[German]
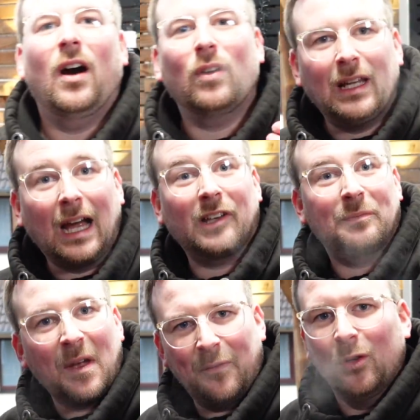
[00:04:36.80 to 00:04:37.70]
auch da ist
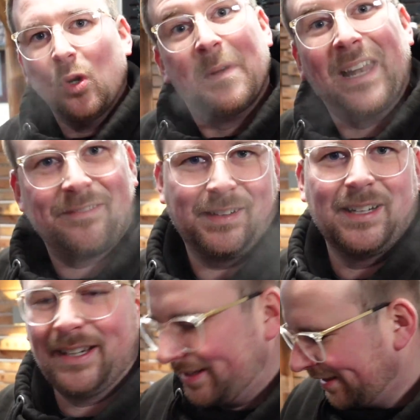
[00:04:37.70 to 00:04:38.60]
mehr Volumen in der
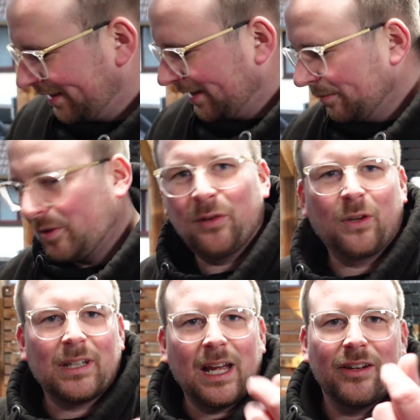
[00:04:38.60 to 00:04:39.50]
Pfanne. Mit so
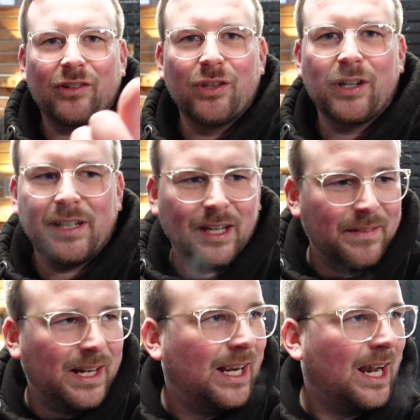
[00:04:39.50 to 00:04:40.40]
kleinen Stückelchen
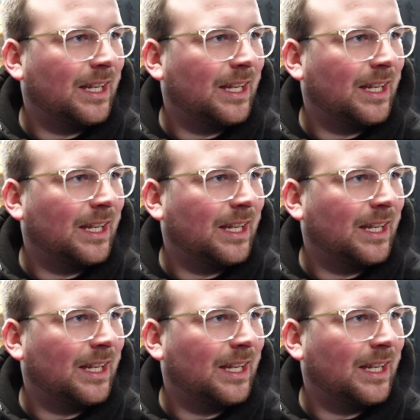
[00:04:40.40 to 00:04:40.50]
wäre da gar